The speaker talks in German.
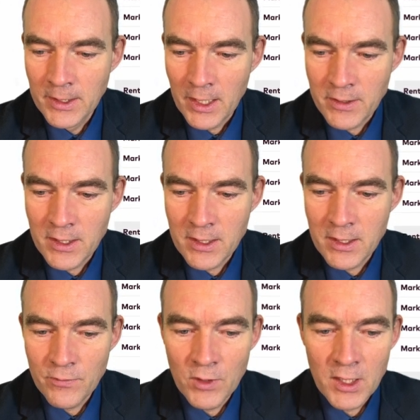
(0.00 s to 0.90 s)
Also das
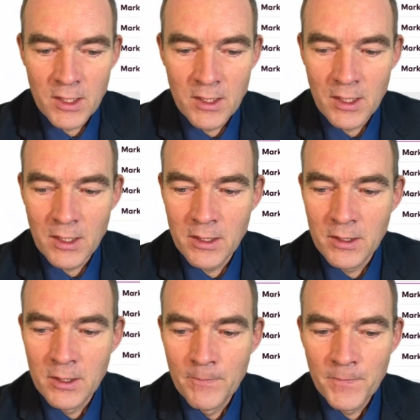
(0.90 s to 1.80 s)
ist wirklich ein Titel,
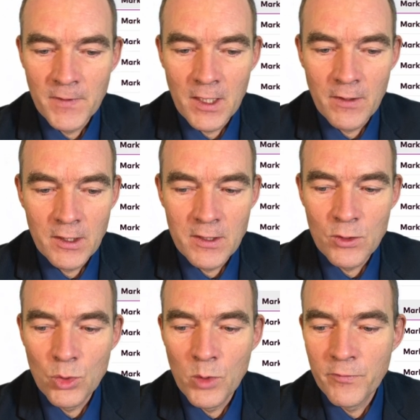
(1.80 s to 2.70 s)
der in die
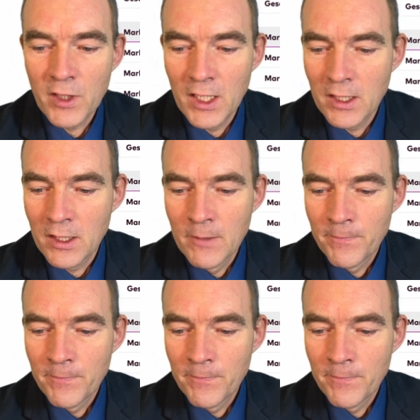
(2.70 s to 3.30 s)
Zukunft geht.